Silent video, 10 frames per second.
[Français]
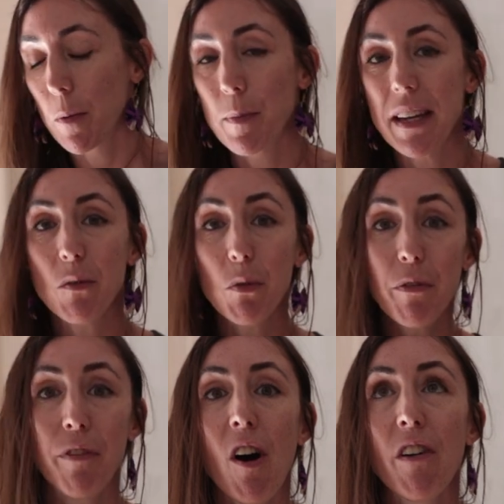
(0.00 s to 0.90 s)
mais
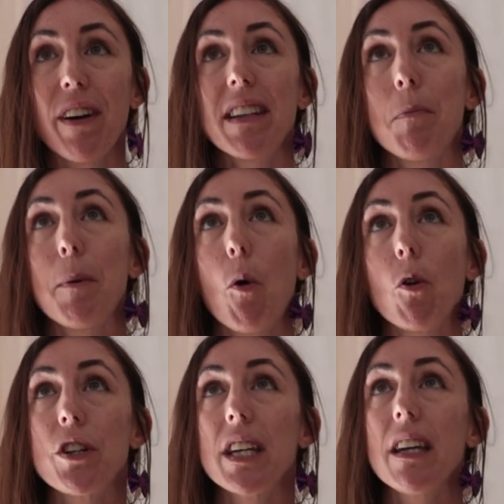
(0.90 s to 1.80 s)
souvent, en fait, mes
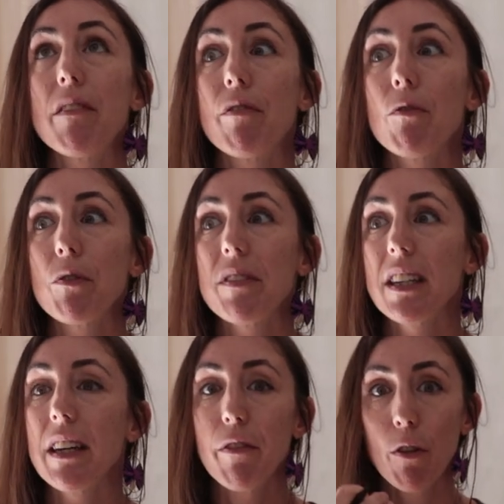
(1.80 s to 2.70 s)
projets, ils vont
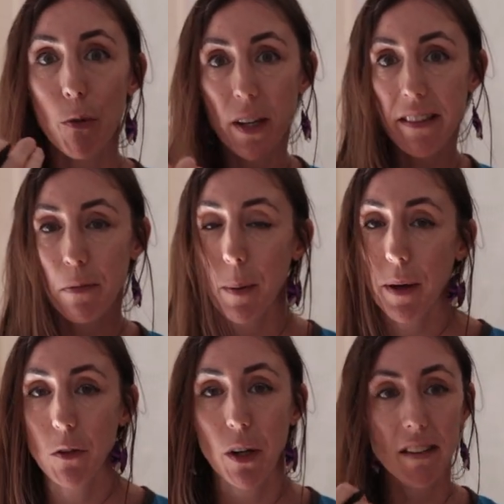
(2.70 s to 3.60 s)
aussi évoluer, mes
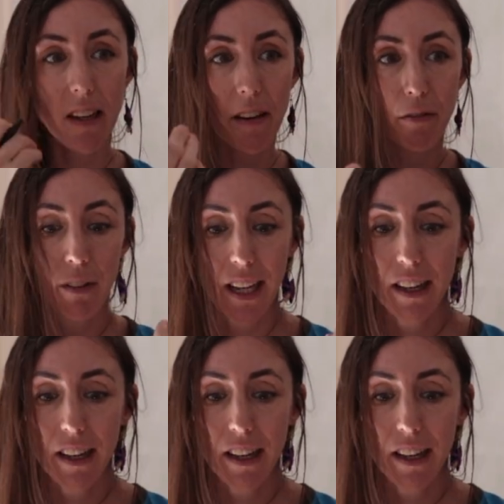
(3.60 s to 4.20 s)
priorités, elles vont